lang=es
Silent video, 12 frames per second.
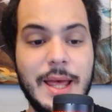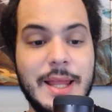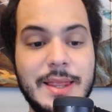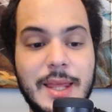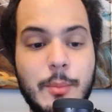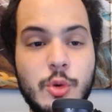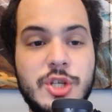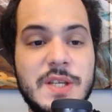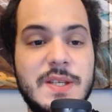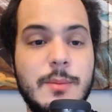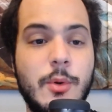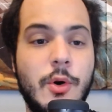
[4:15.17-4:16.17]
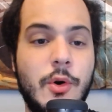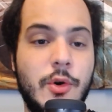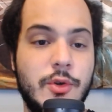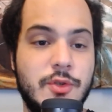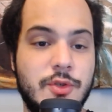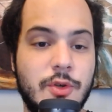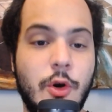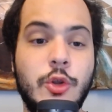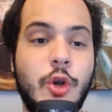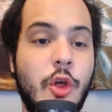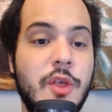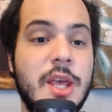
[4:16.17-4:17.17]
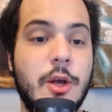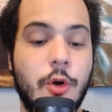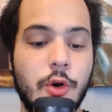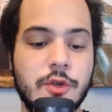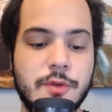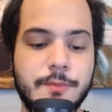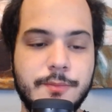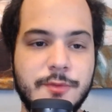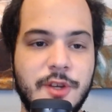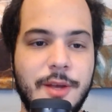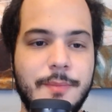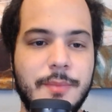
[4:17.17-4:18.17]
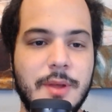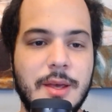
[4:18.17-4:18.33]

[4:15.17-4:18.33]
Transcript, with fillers: de muchísimos otros discos, ¿sí?